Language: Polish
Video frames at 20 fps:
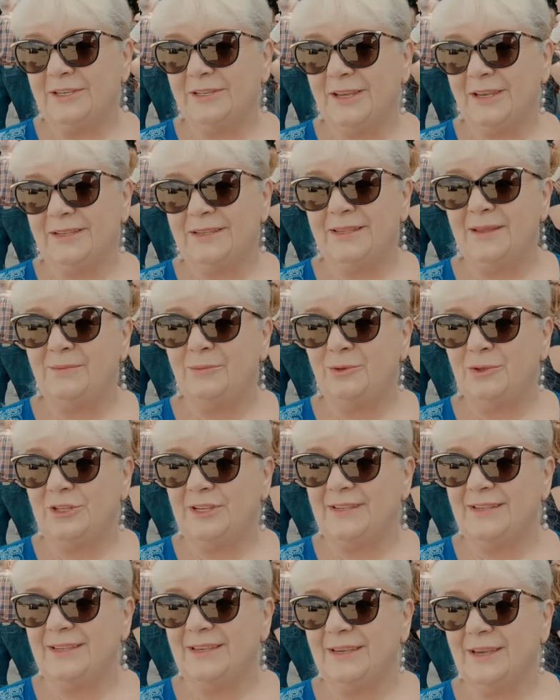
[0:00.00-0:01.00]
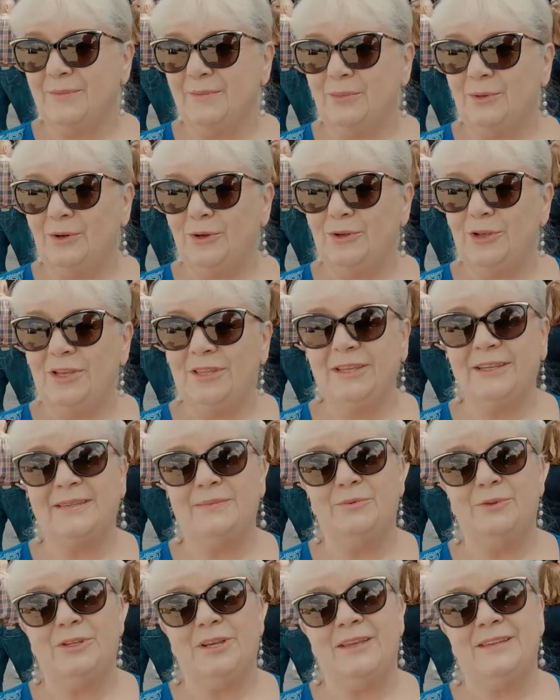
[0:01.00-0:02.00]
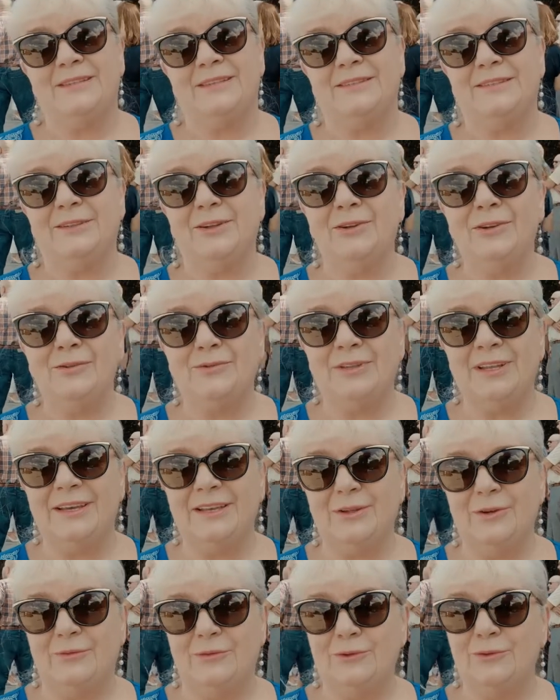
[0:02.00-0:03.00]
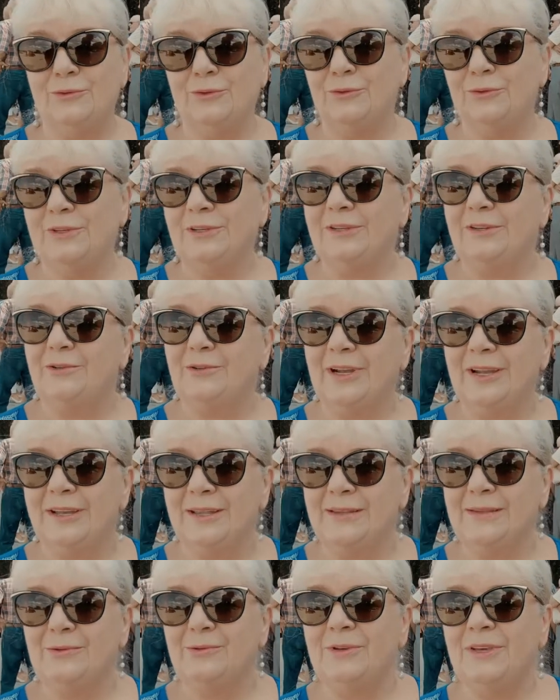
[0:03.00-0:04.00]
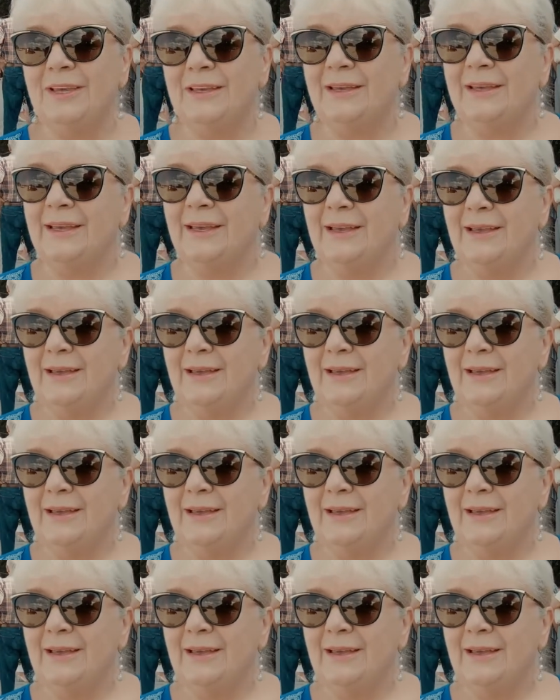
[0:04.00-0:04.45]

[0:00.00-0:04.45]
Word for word: jestem uczestnikiem polonijnych spotkań z historią najnowszą, które organizuje